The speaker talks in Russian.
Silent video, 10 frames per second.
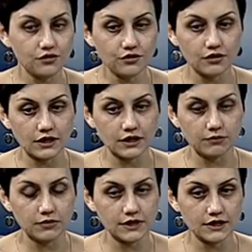что это
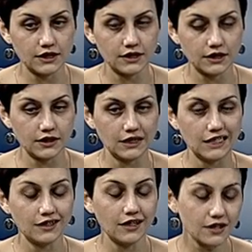было сделано не
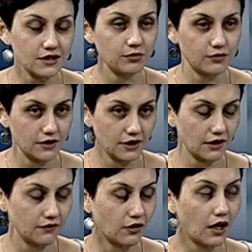даже после
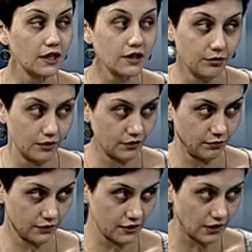того, а именно
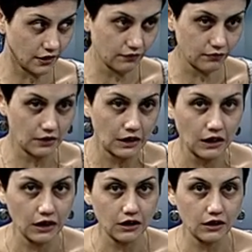после того.
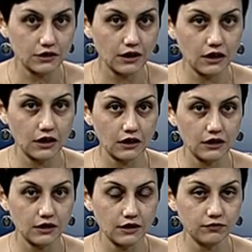
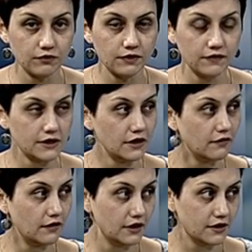Когда его вывезли в
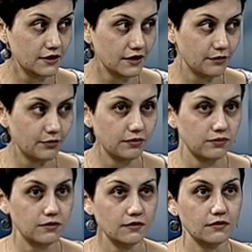лес,
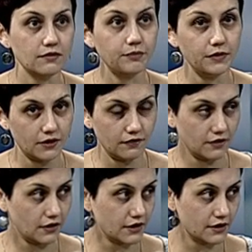э, первый
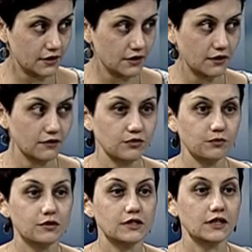раз, э, вот
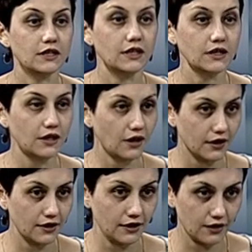после
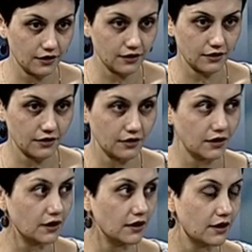драки и
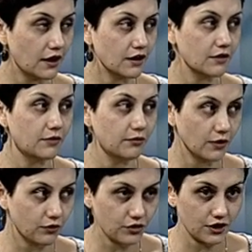якобы
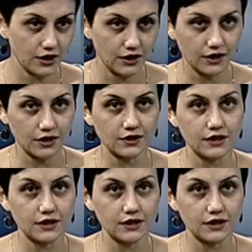покушения, когда